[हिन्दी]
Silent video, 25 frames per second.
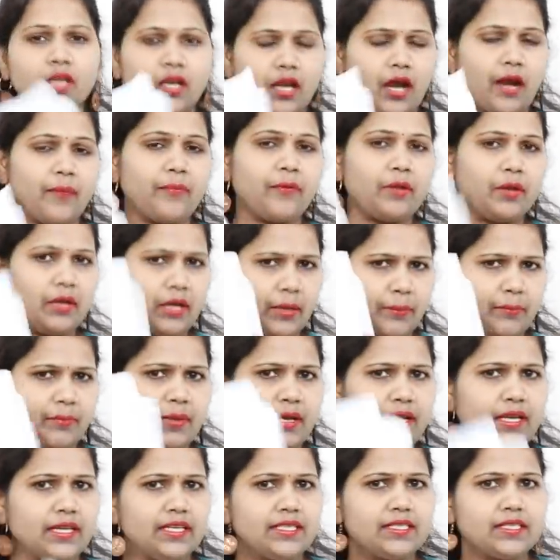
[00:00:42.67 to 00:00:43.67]
काफ़ी
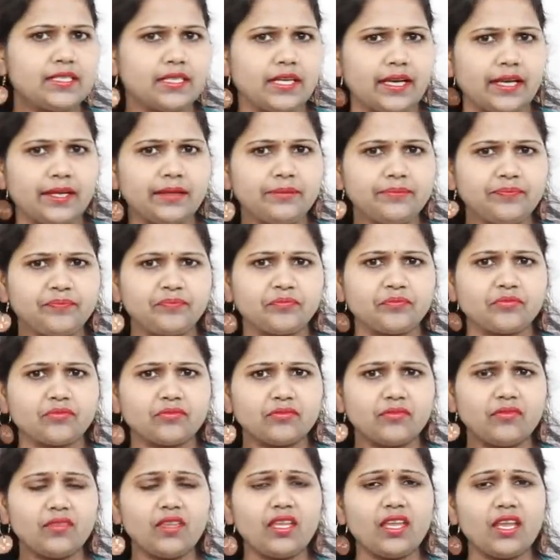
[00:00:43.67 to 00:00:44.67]
लंबी लिस्ट
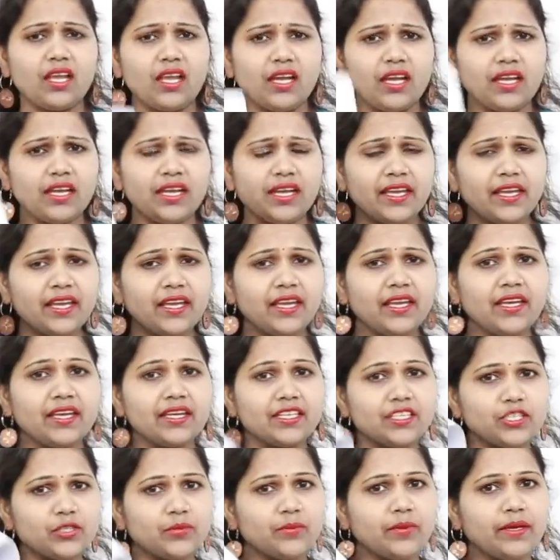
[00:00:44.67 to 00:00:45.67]
है कि
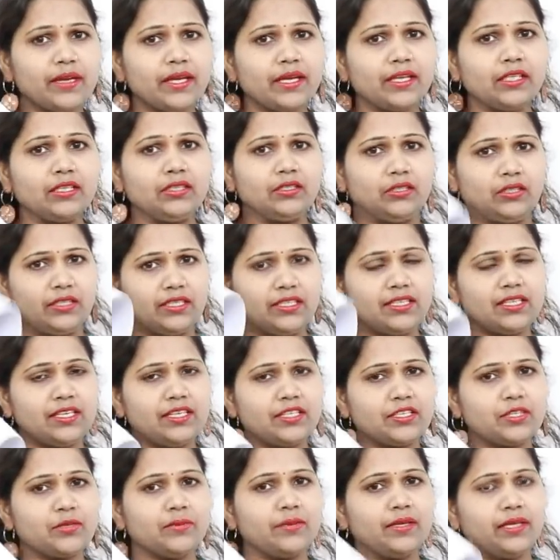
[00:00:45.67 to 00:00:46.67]
इसमें इस
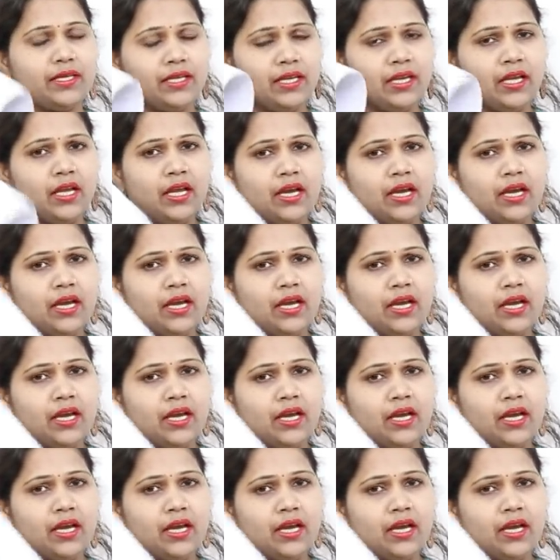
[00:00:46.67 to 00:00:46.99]
लिस्ट में